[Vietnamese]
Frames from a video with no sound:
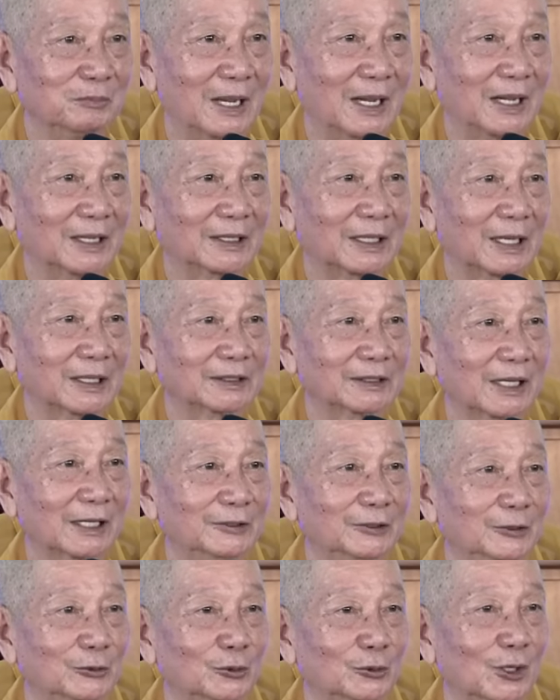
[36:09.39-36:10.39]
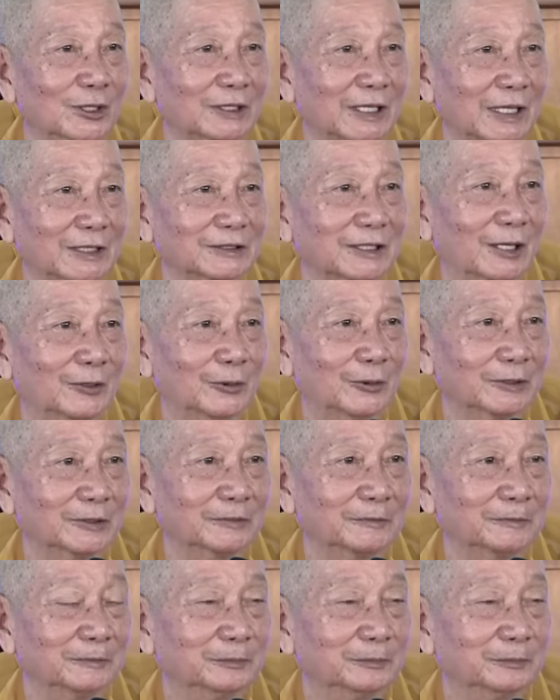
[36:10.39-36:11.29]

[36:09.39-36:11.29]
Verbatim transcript: mà các ngài đều nói khác nhau hết.